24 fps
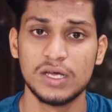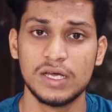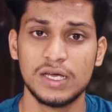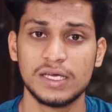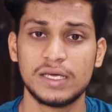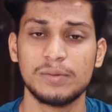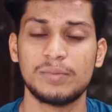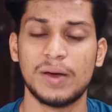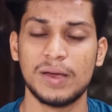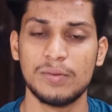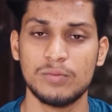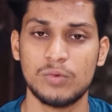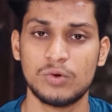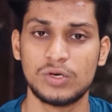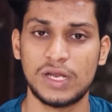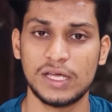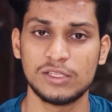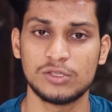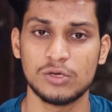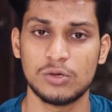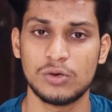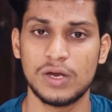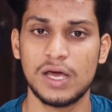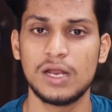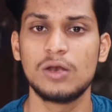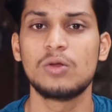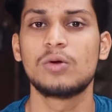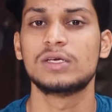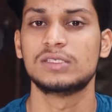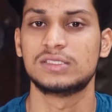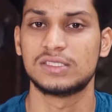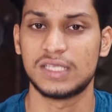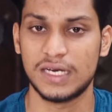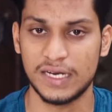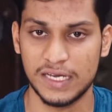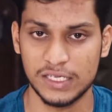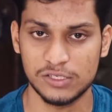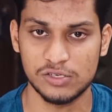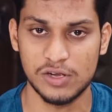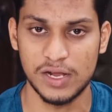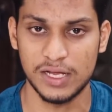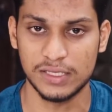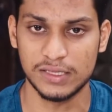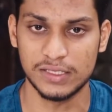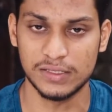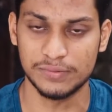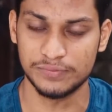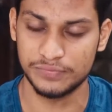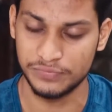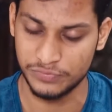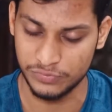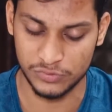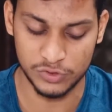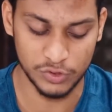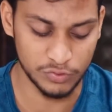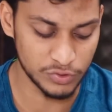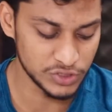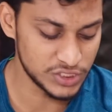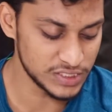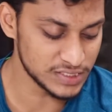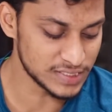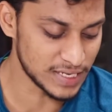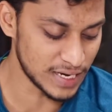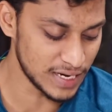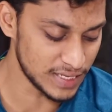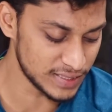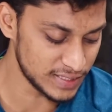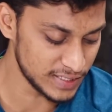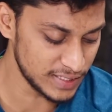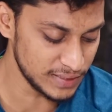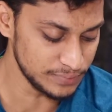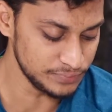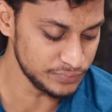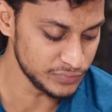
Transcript: कि भाई मोटा ही तो होना है लोग इस तरीके से हो जाते हैं तो वो चीज़ गलत है